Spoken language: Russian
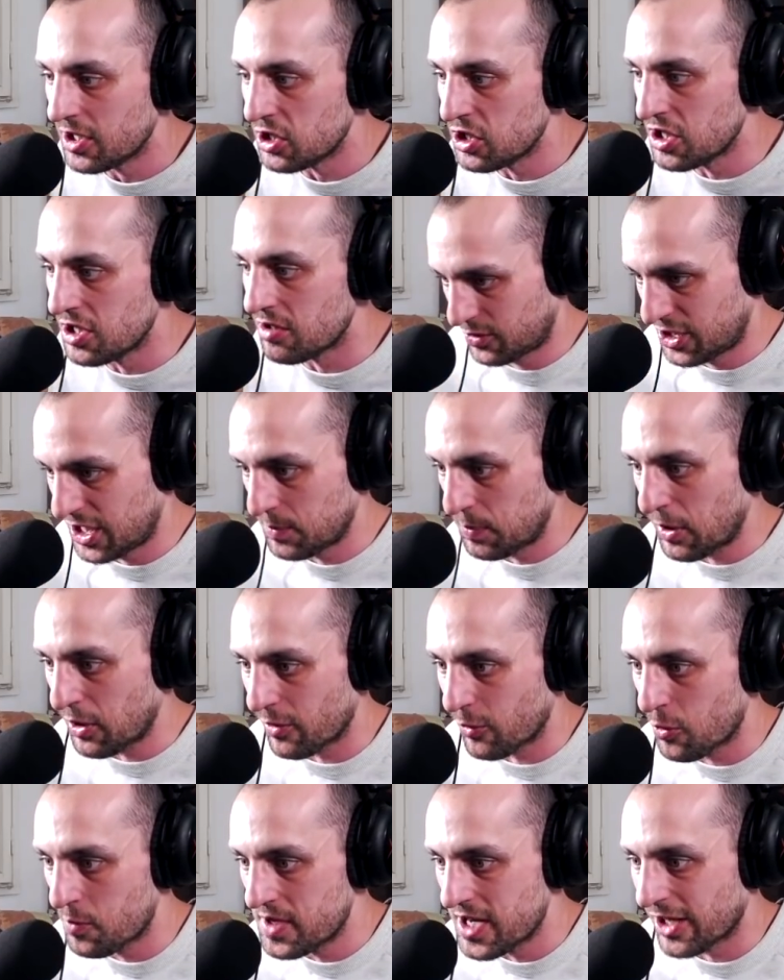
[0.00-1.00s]
и типа
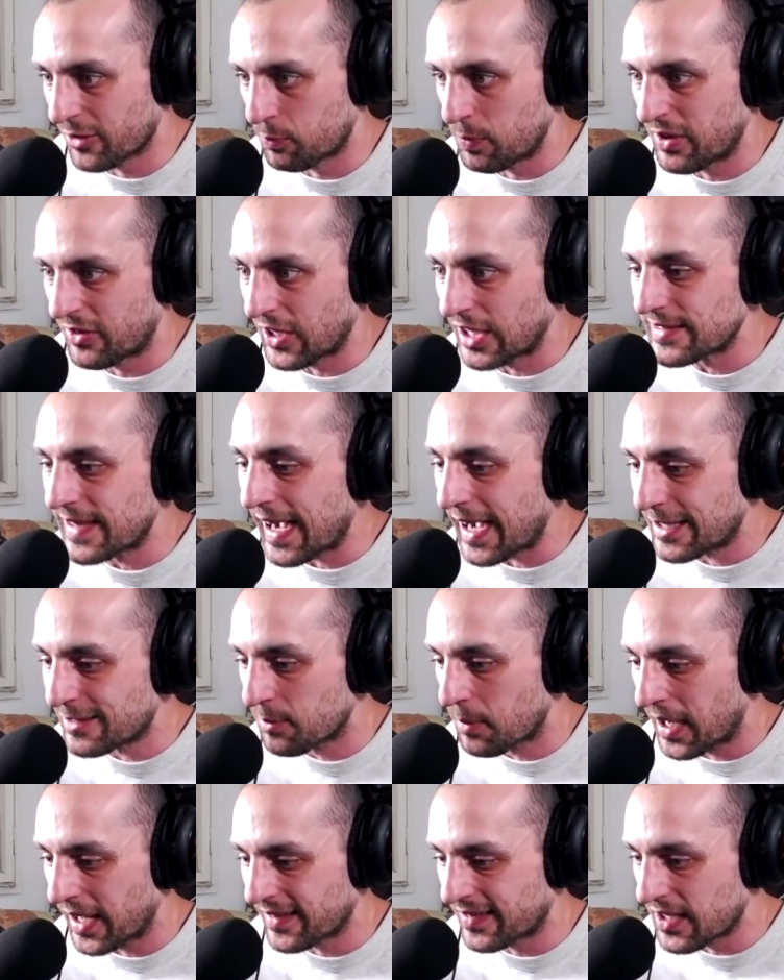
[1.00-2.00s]
у меня списало
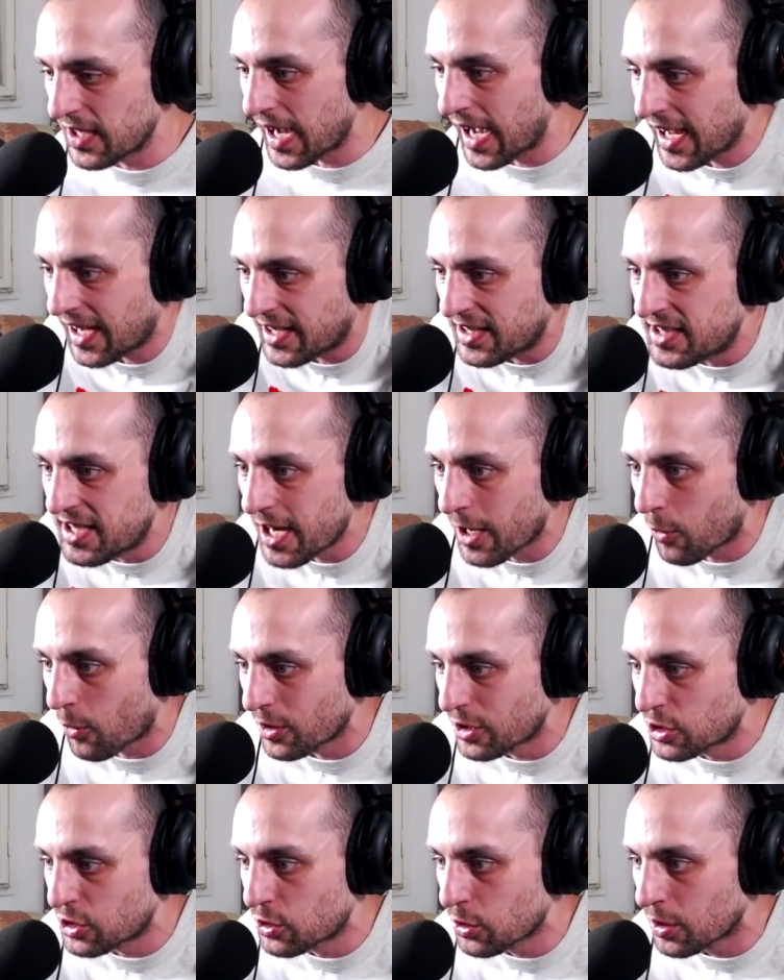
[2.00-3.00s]
алмазы, а где
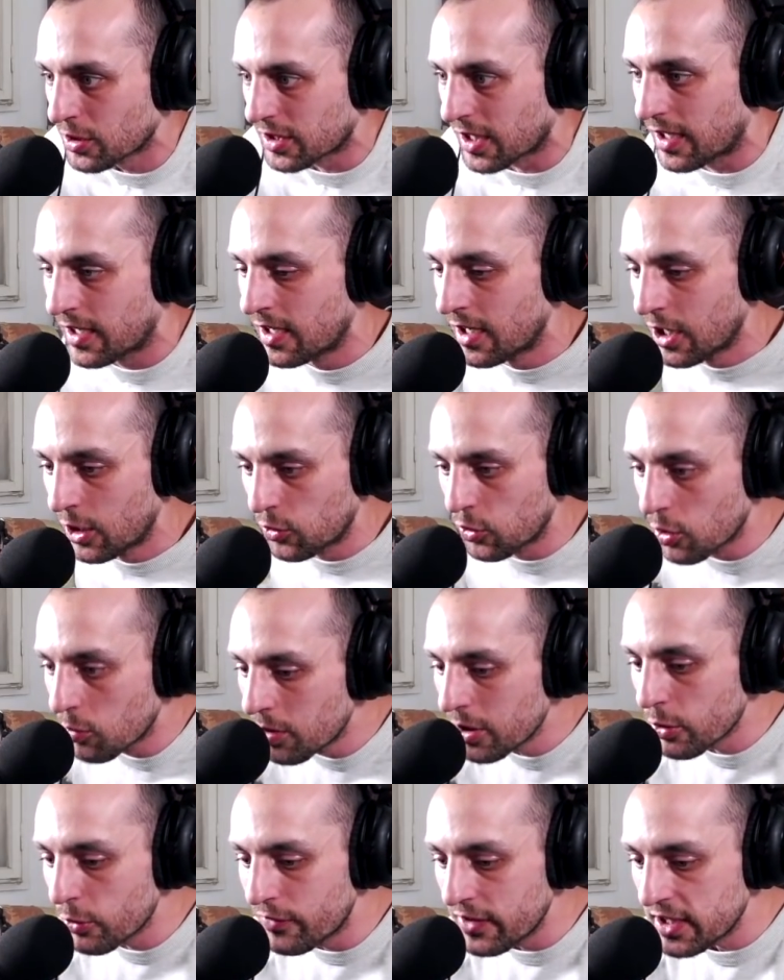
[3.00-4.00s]
хоть что-то? Но
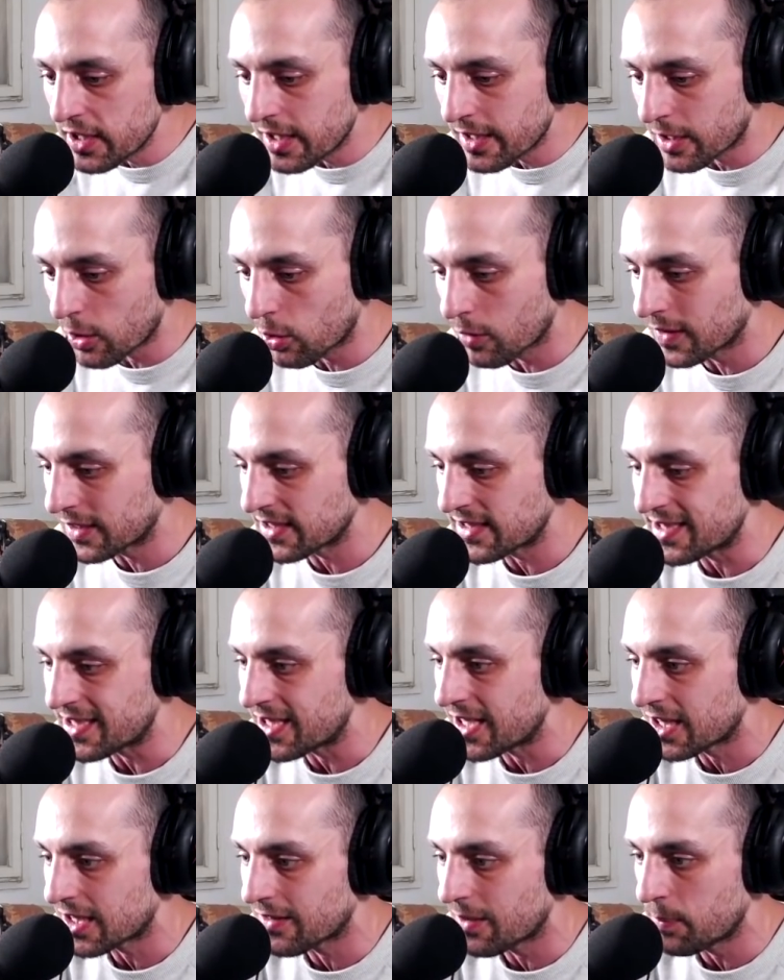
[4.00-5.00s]
мы увидели какого-то
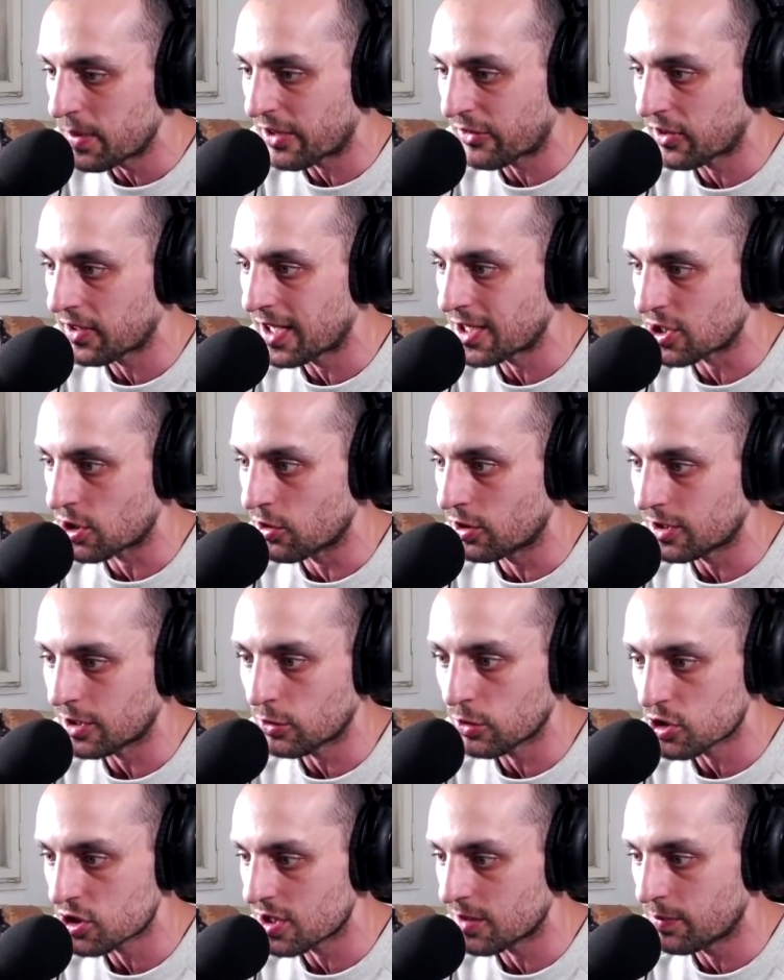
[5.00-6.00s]
секретного персонажа, но это
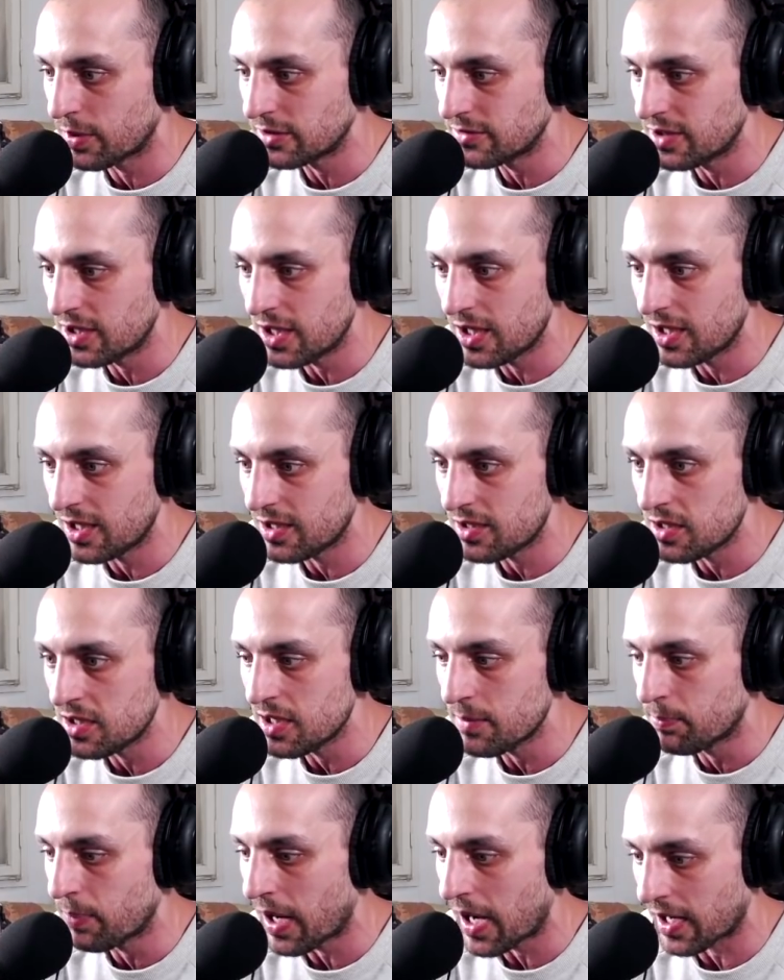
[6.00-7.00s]
точно был не,
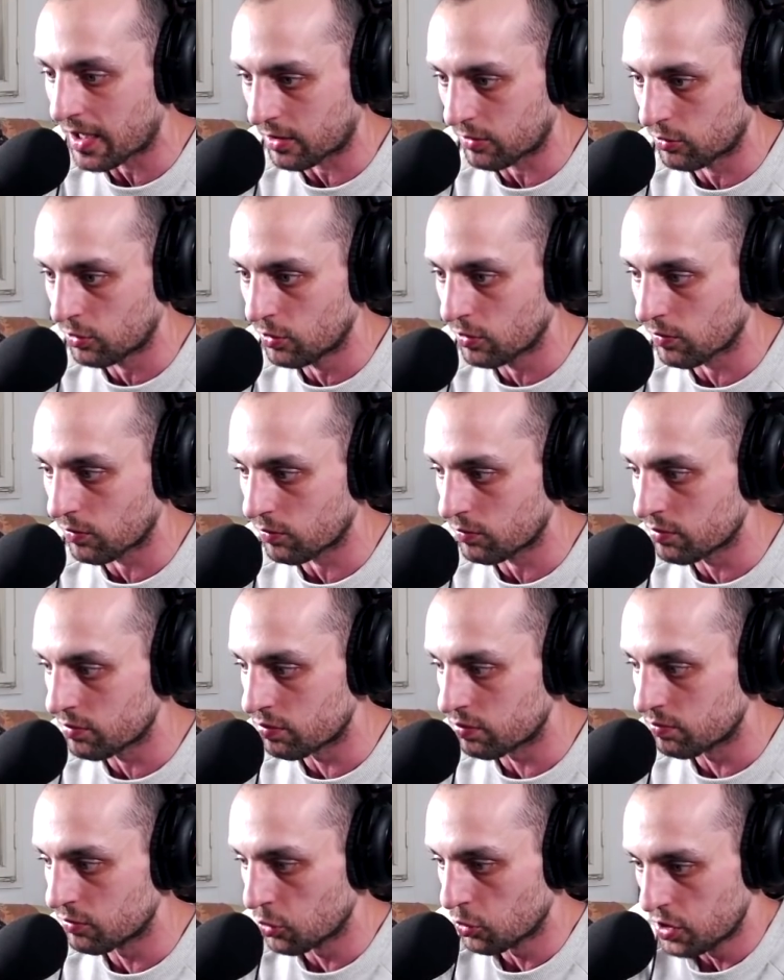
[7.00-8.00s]
не баг, ну,
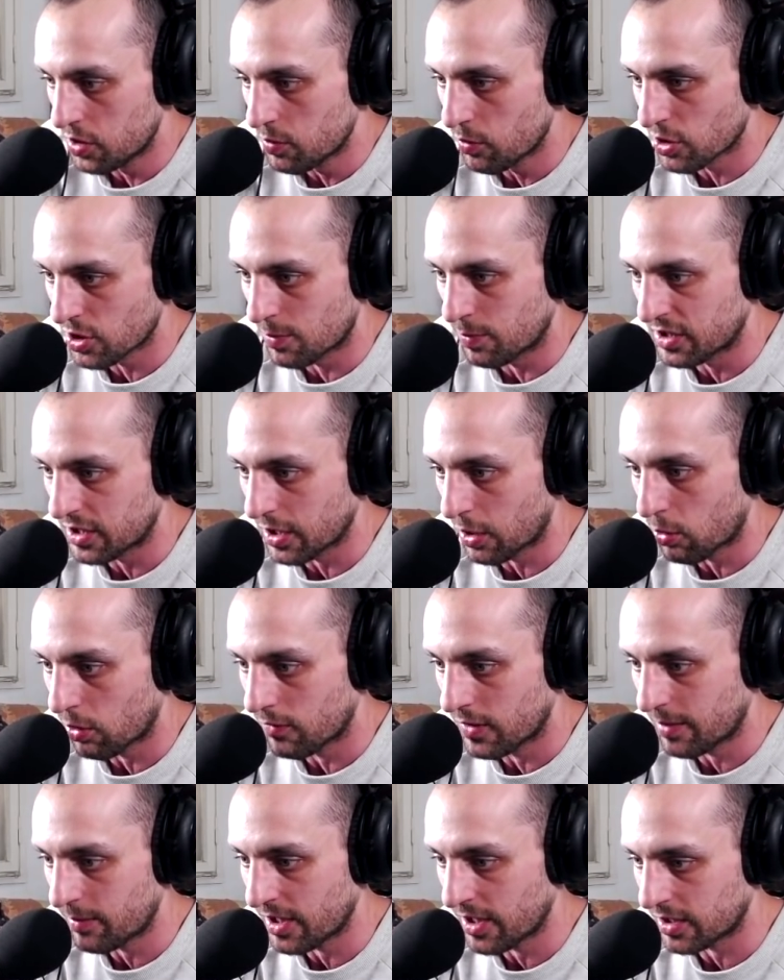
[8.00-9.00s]
ну не может быть
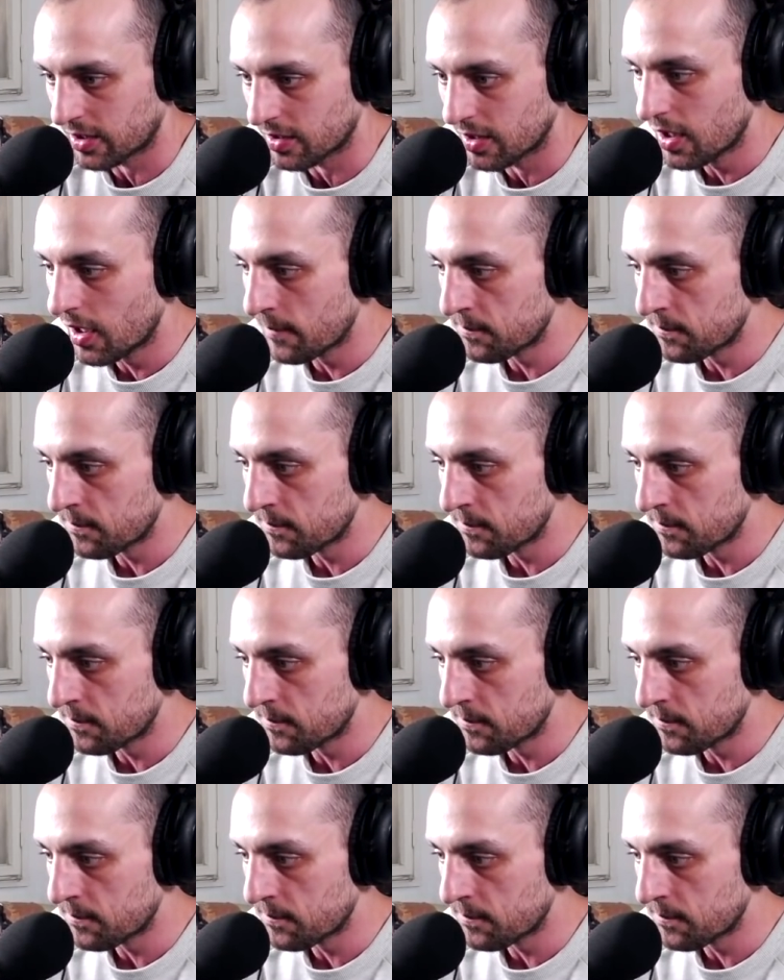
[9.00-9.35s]
такого, ребята.